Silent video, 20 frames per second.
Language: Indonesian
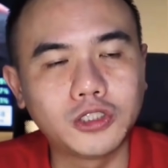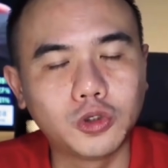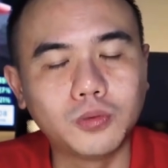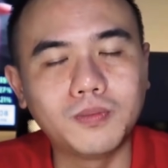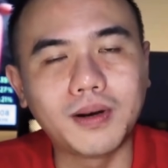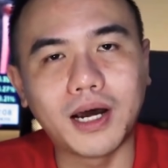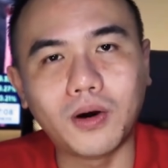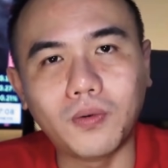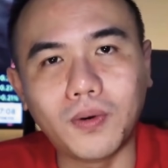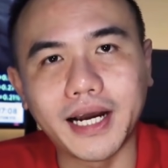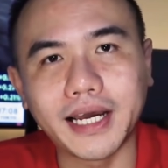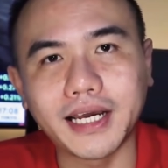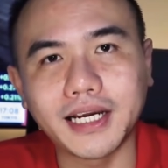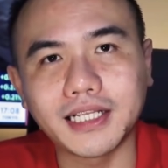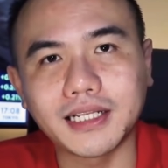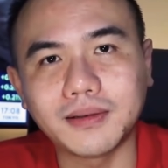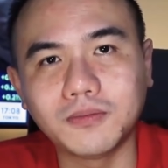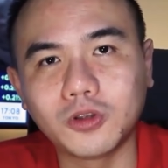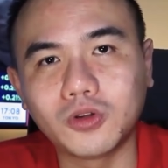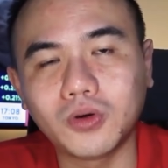jumlah uang
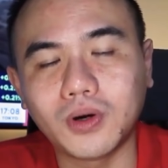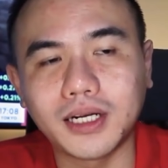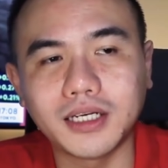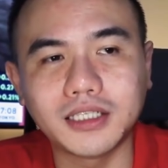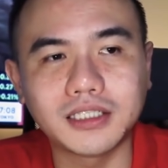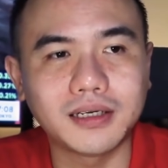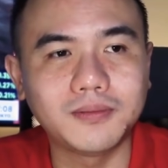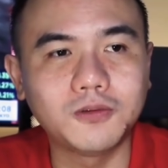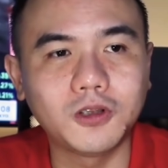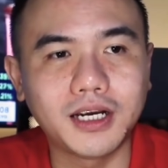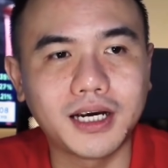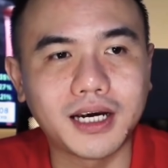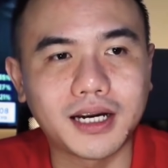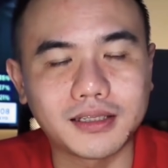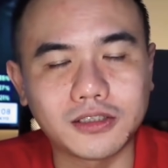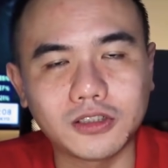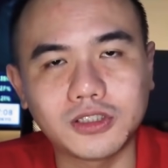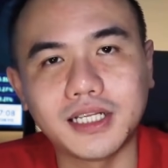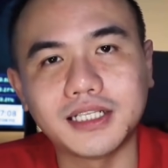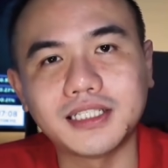yang kita butuhkan di
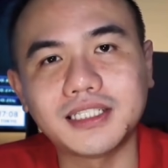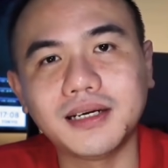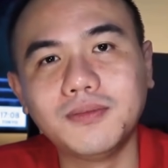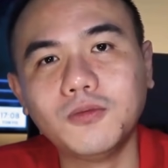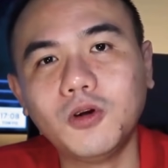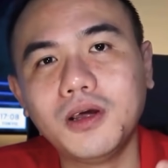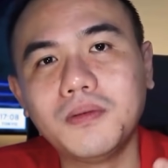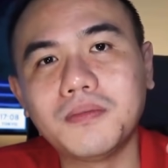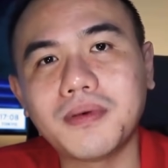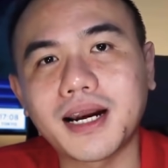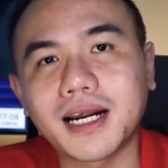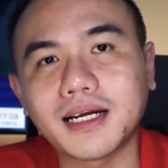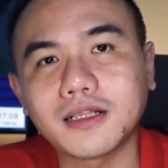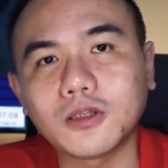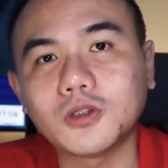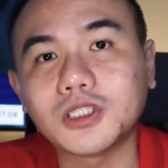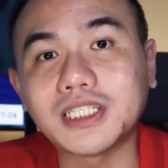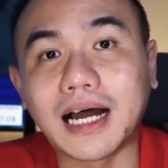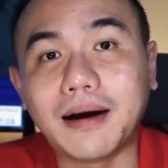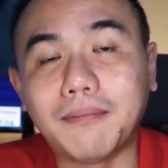1300 dan 1500
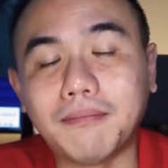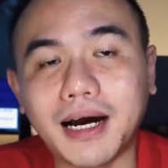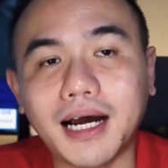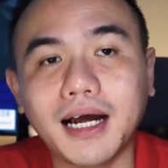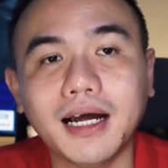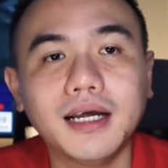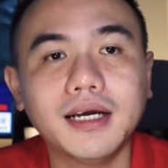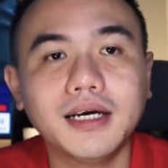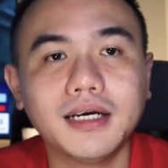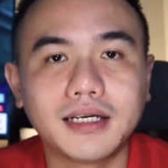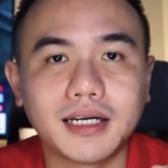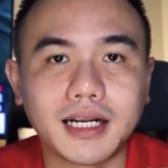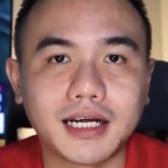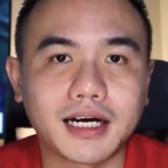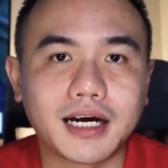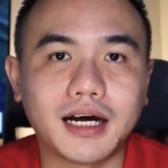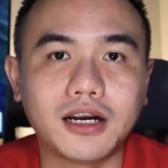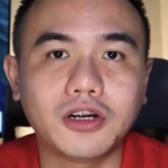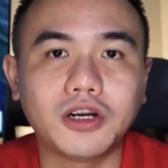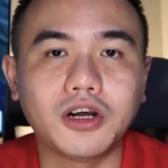sama
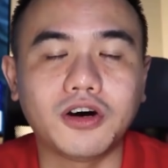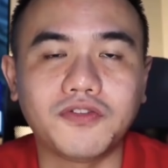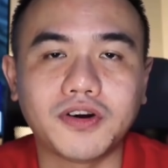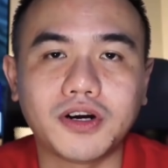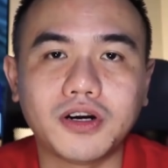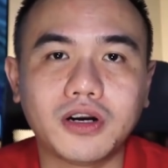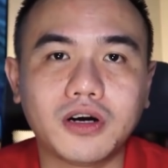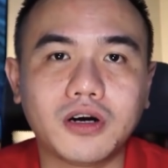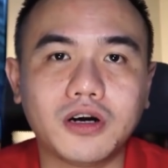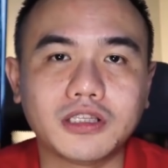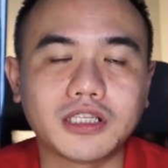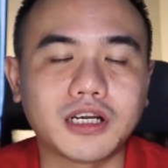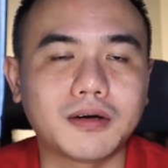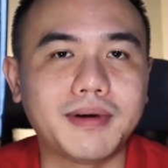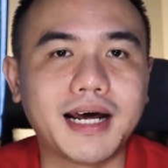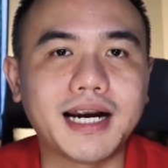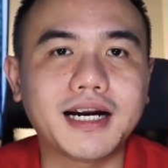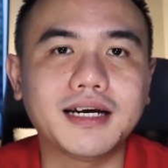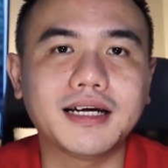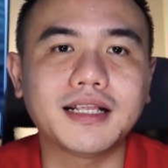nah kalau di over the
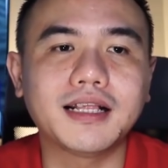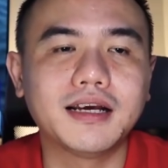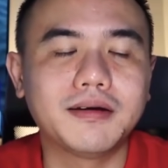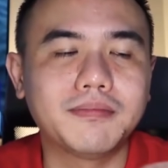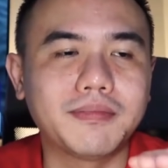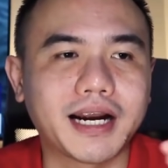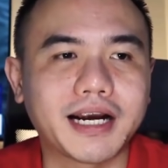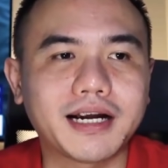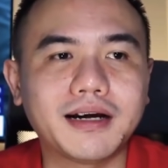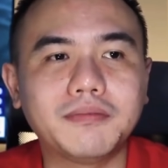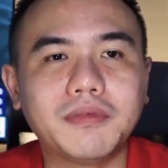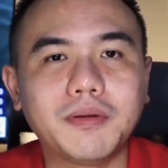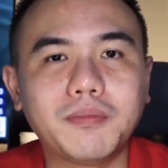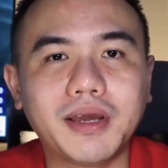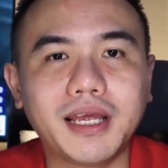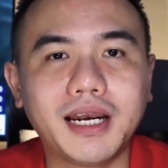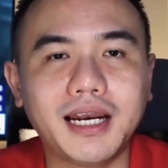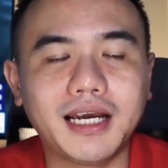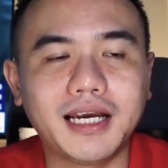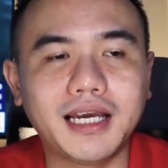counter market mereka
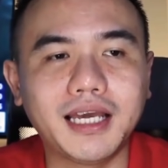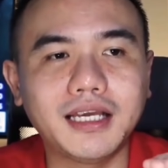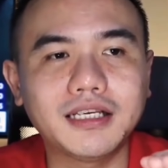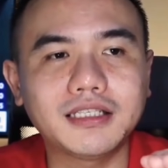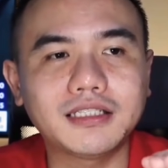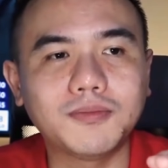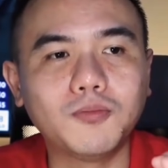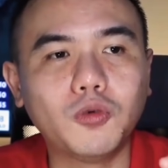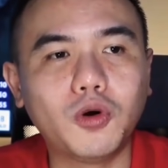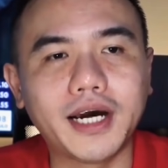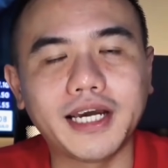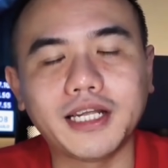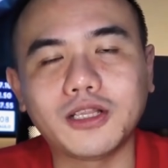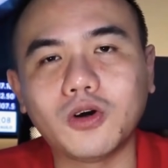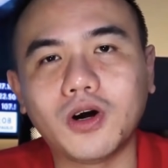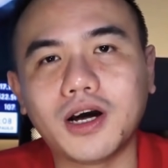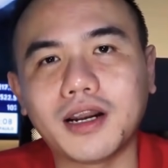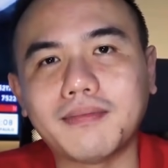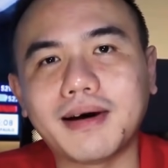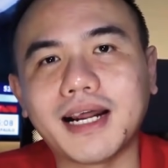memiliki sebuah
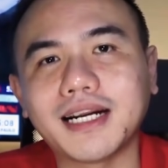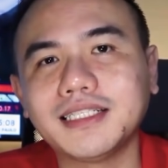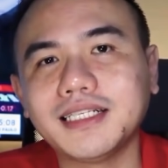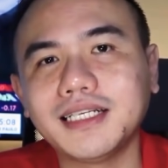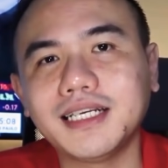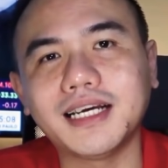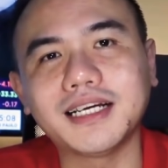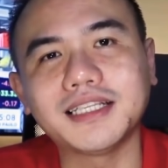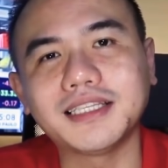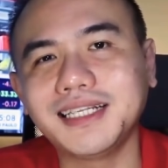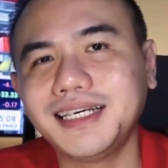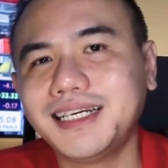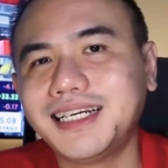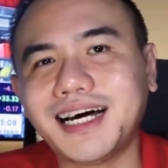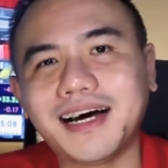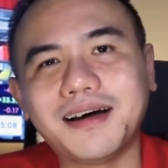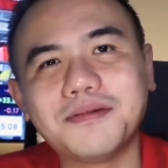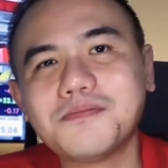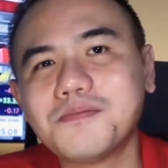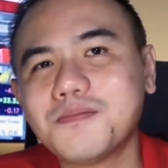hitungan margin yang
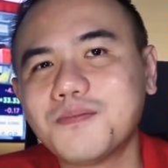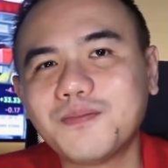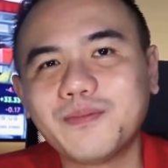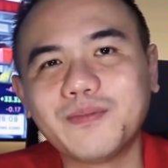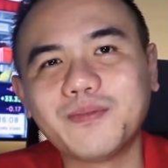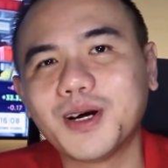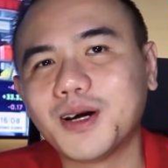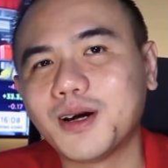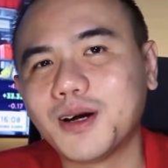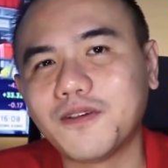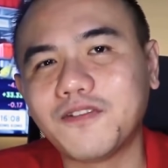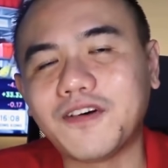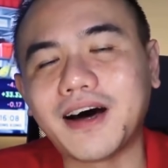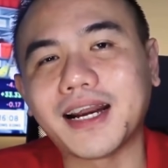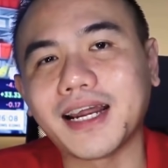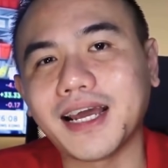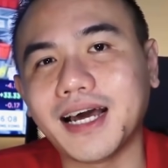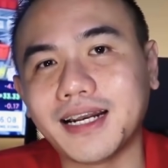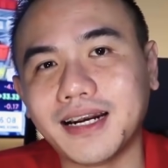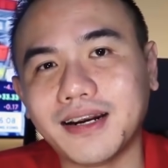tidak uh,
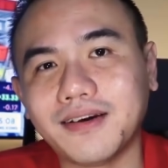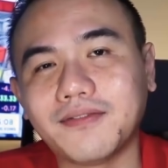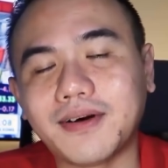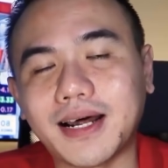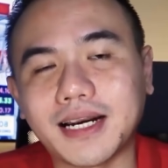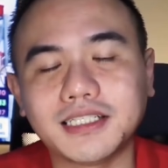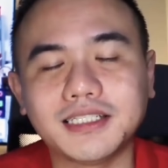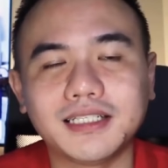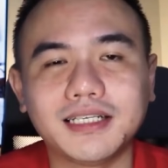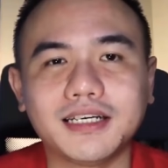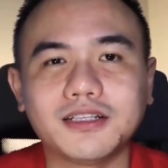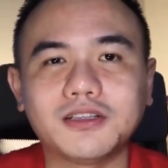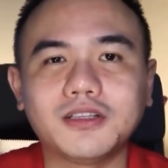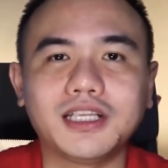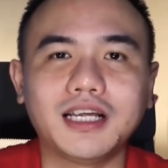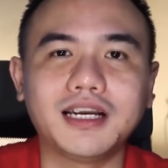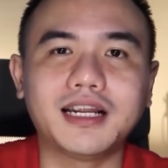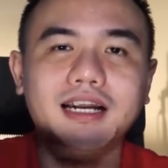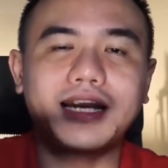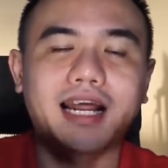varian marginnya
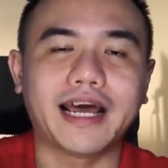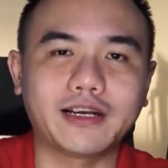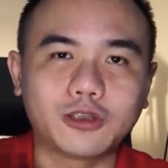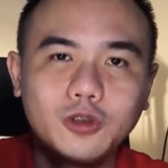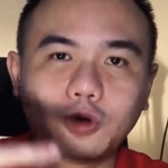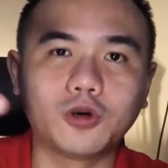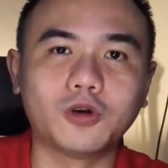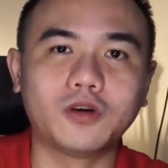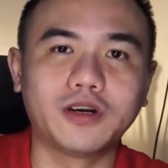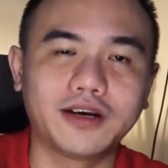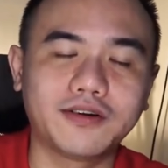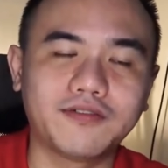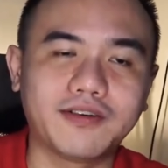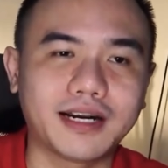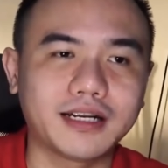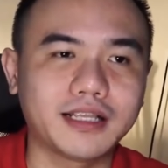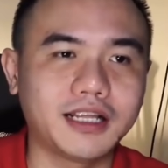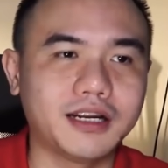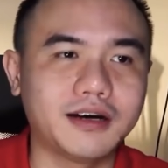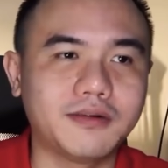itu tidak naik turun ya
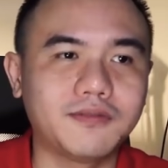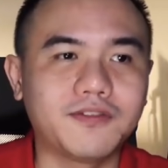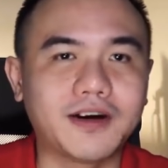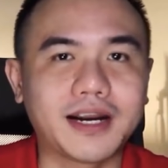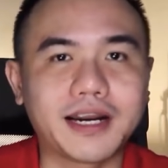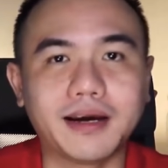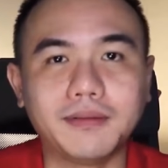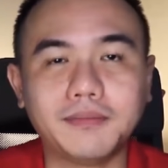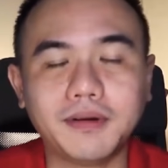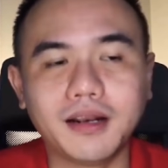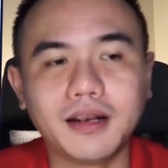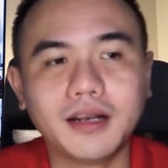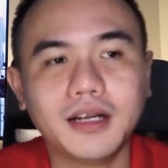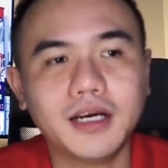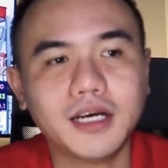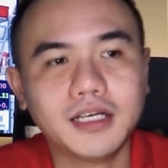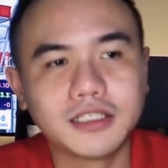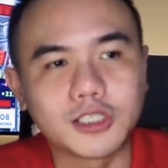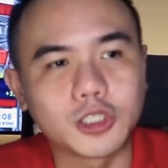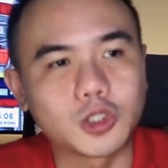Pak tidak variabel
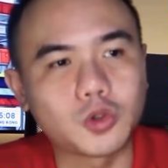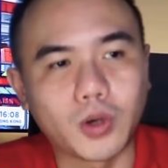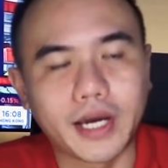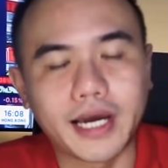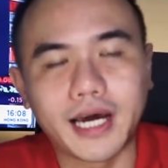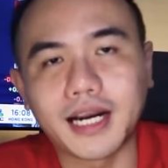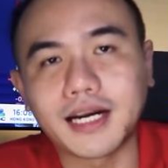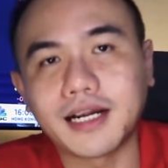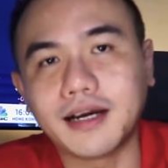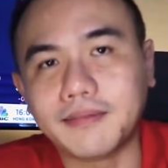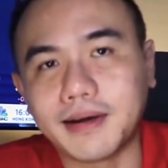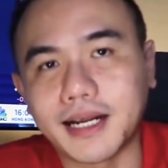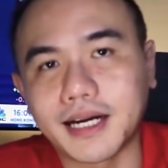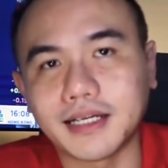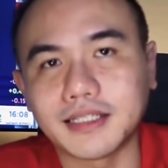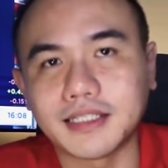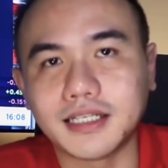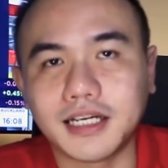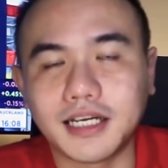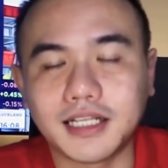sesuai harga
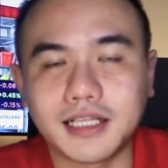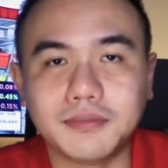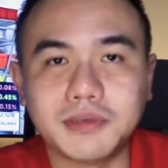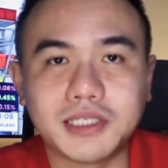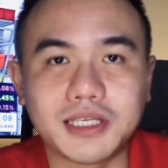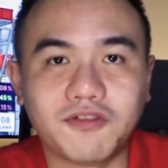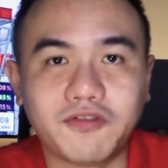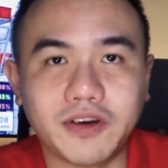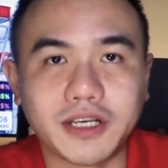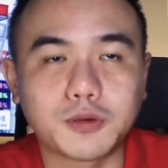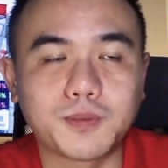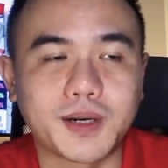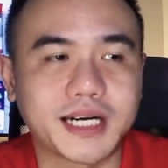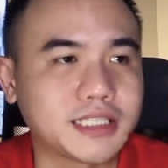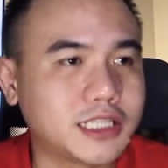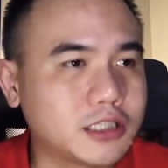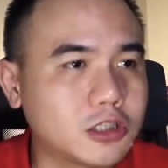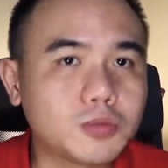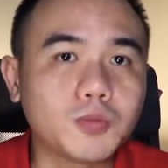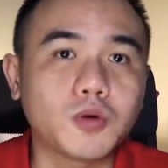market jadi kita bisa fix
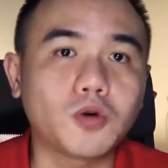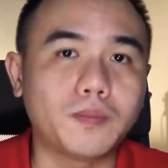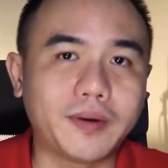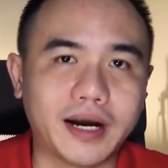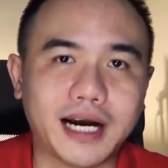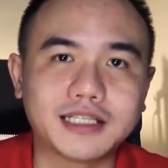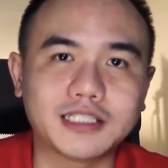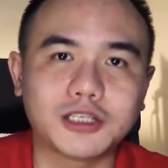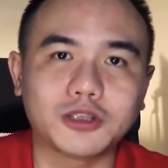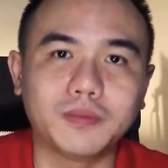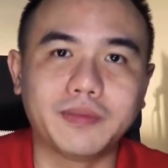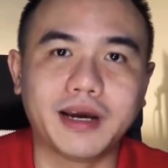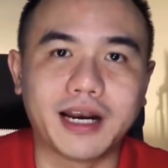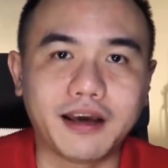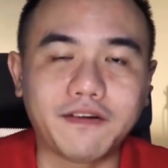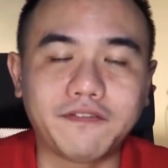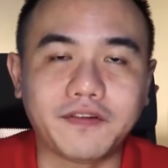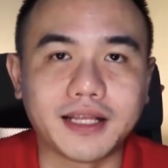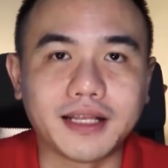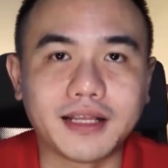price itu merupakan satu
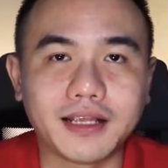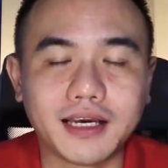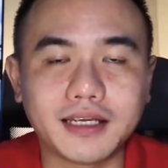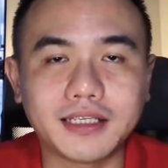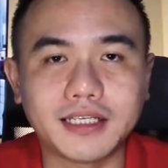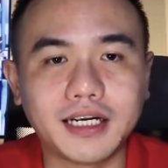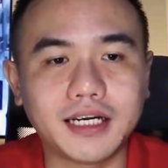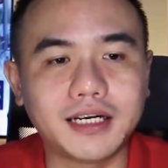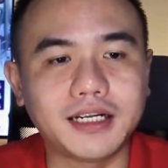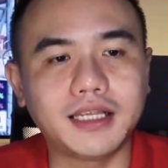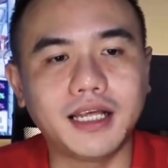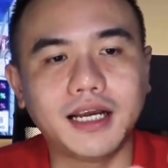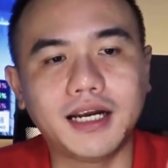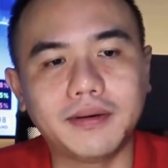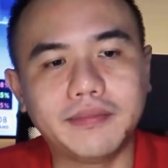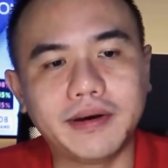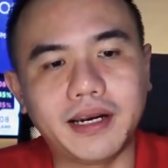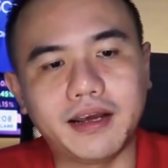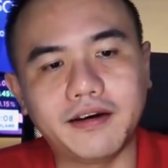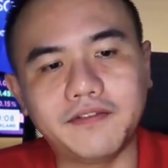benefit ya jadi ada
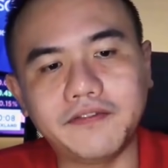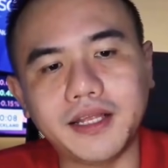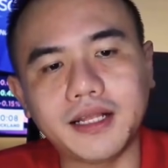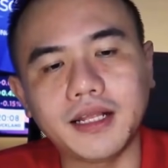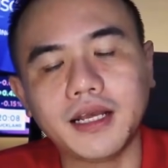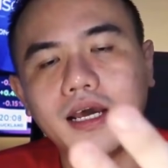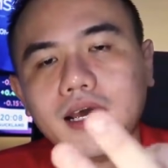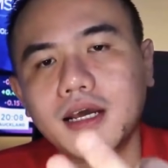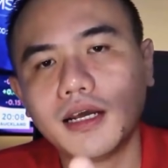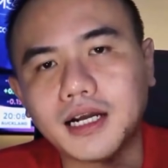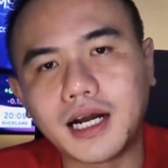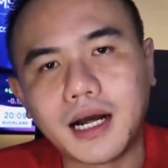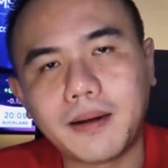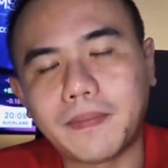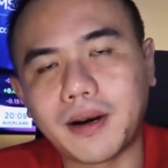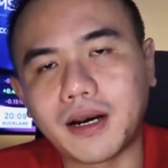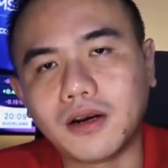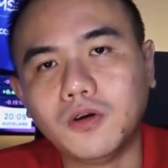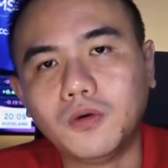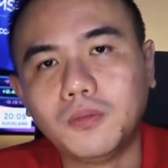tiga benefit
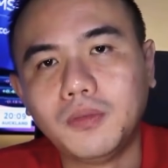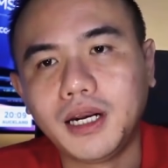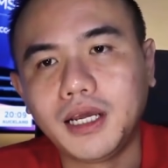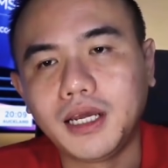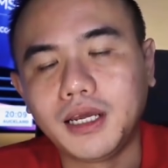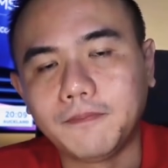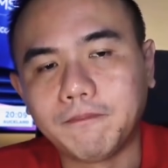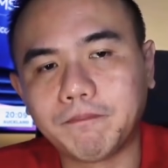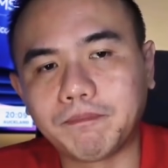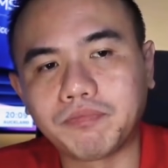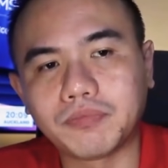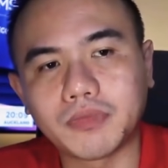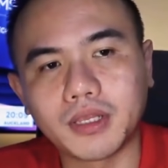nggak perlu beli